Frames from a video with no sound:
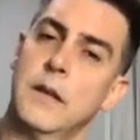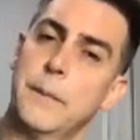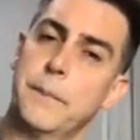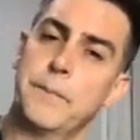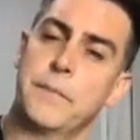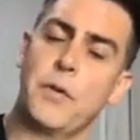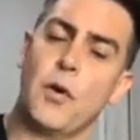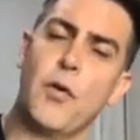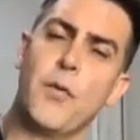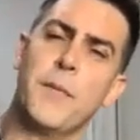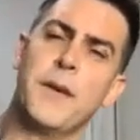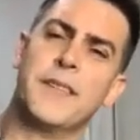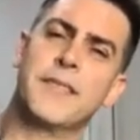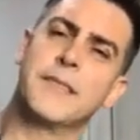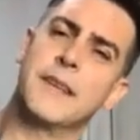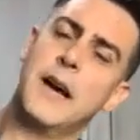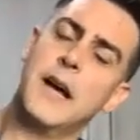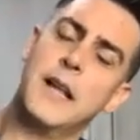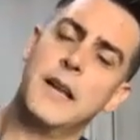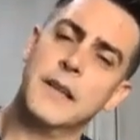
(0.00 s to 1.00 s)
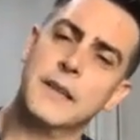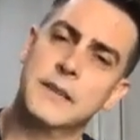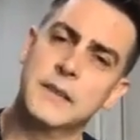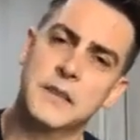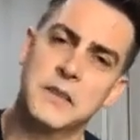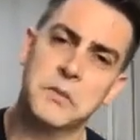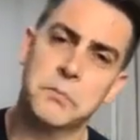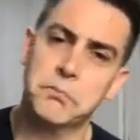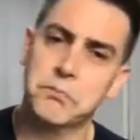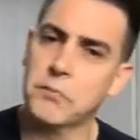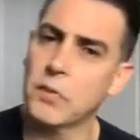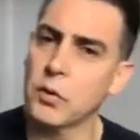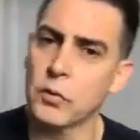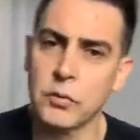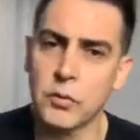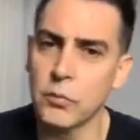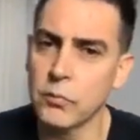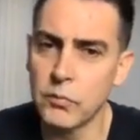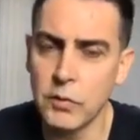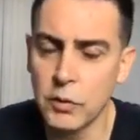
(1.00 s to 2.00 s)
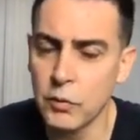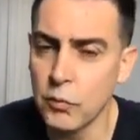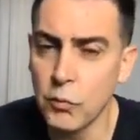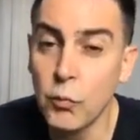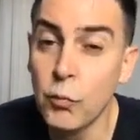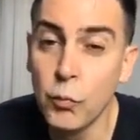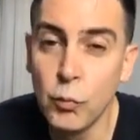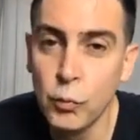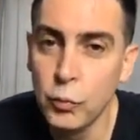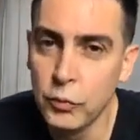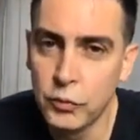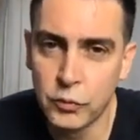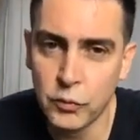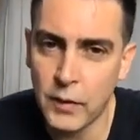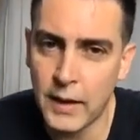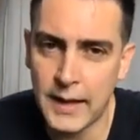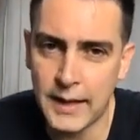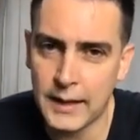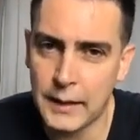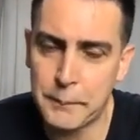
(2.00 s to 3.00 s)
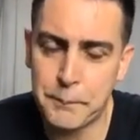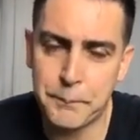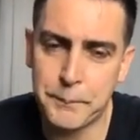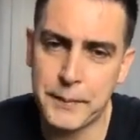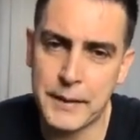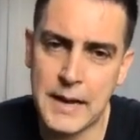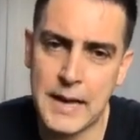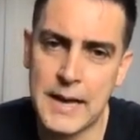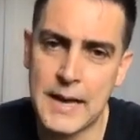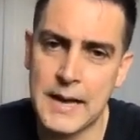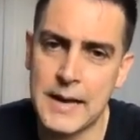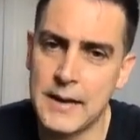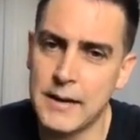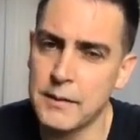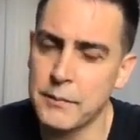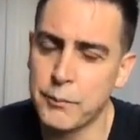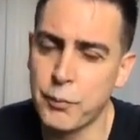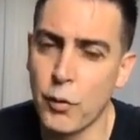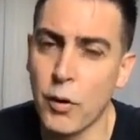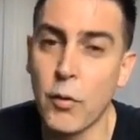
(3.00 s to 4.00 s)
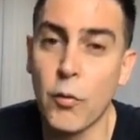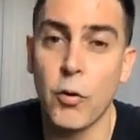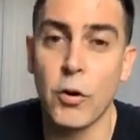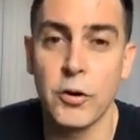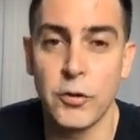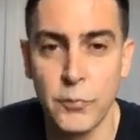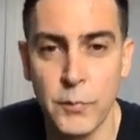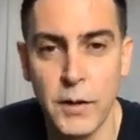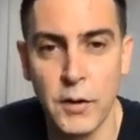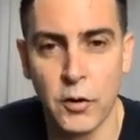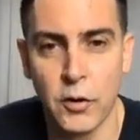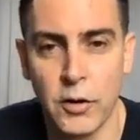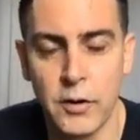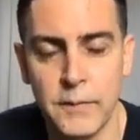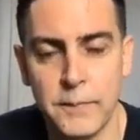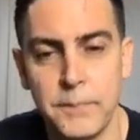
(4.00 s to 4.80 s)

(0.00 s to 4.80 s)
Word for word: Então é uma escala que eu não, eu não uso ela para o acorde menor.